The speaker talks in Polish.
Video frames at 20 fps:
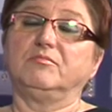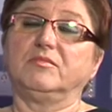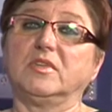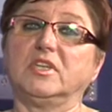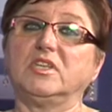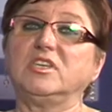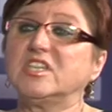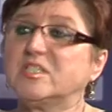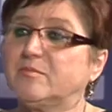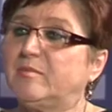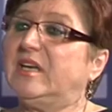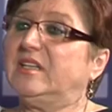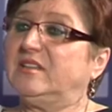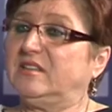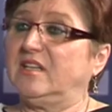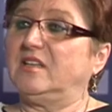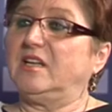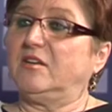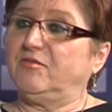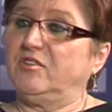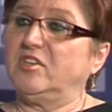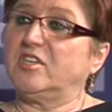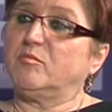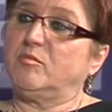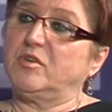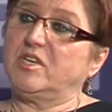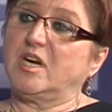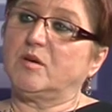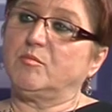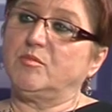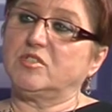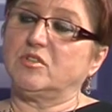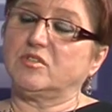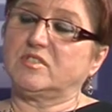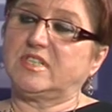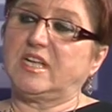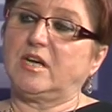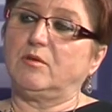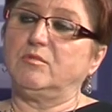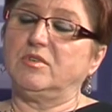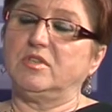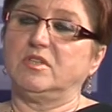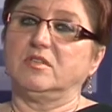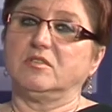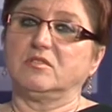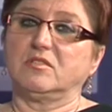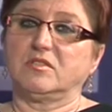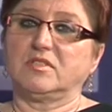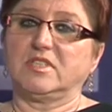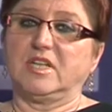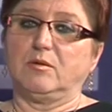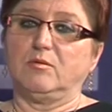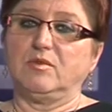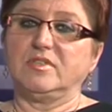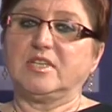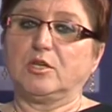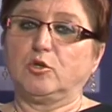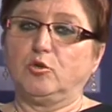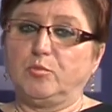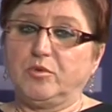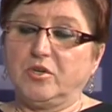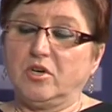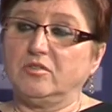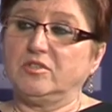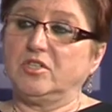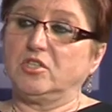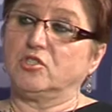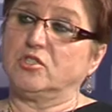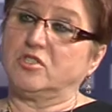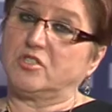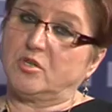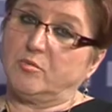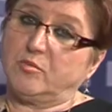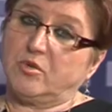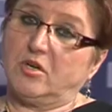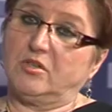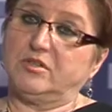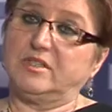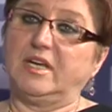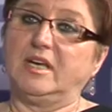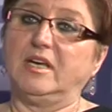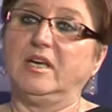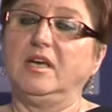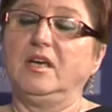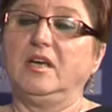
niezbędne dla firmy jakby zostały, zostały zakupione czy zrobione.